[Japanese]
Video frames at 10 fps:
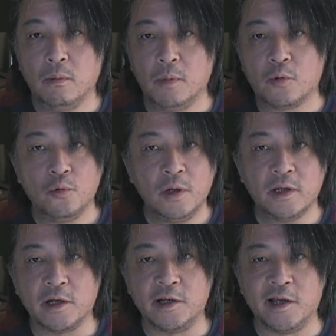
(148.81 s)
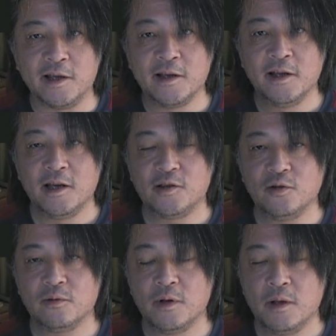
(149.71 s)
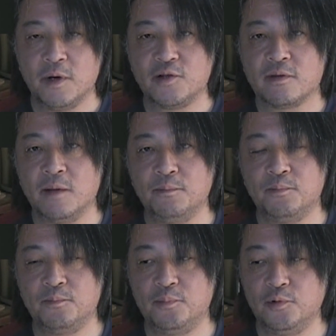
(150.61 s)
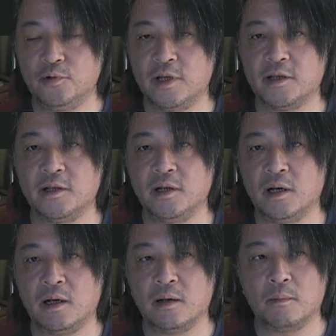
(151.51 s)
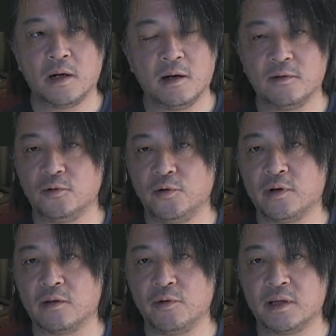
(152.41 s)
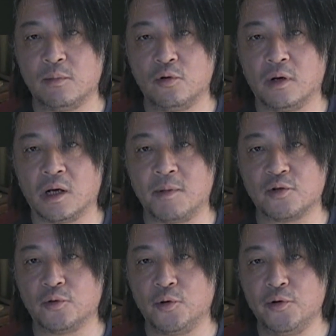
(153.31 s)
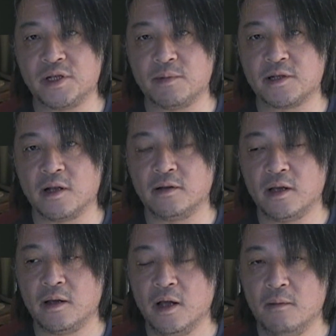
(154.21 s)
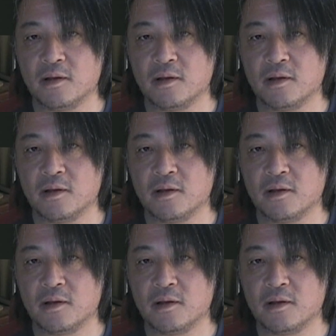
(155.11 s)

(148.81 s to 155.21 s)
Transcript: まあ、この辺りに、えっとまあ、一応サンプル的な、まあ、画像というかそういったものなんか、まあ、ちょっと用意しましたんで、